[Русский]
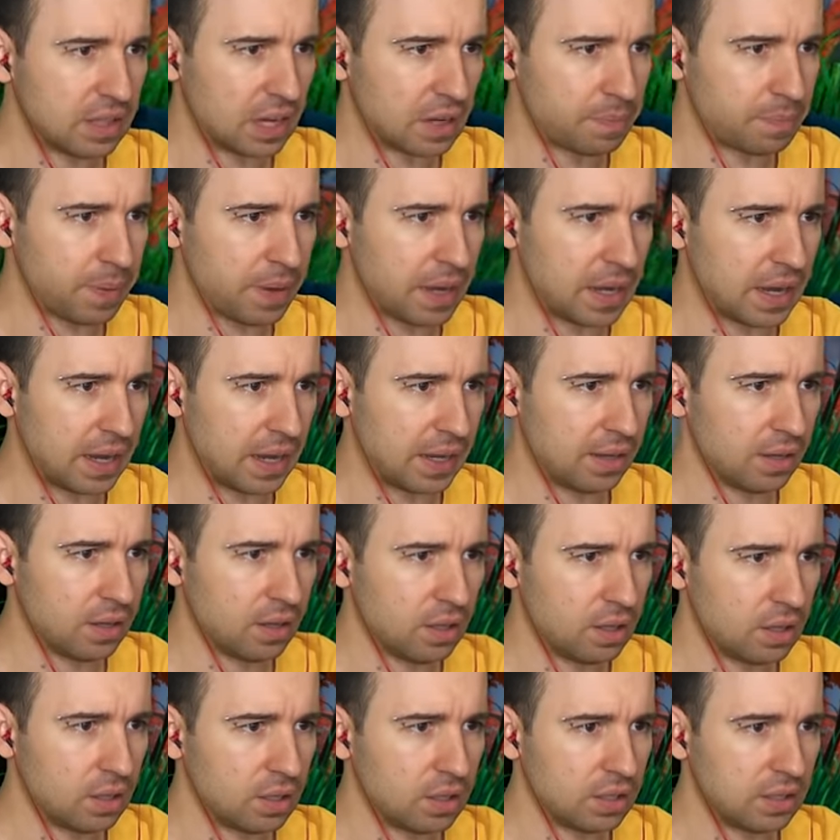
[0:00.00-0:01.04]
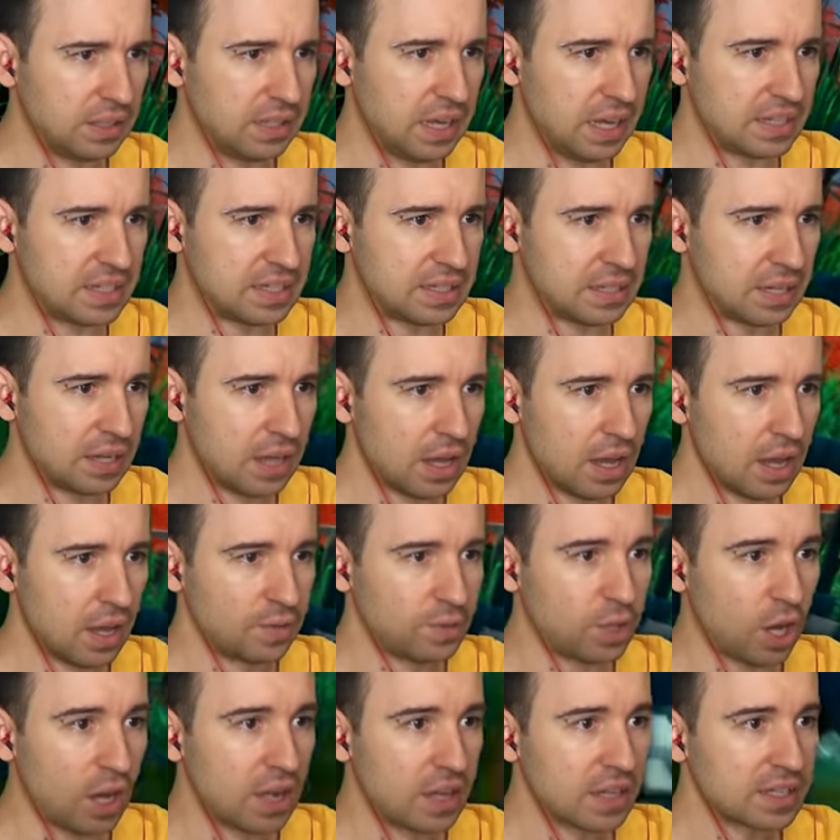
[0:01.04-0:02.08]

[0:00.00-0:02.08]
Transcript: Так, пахари. Есть! Все,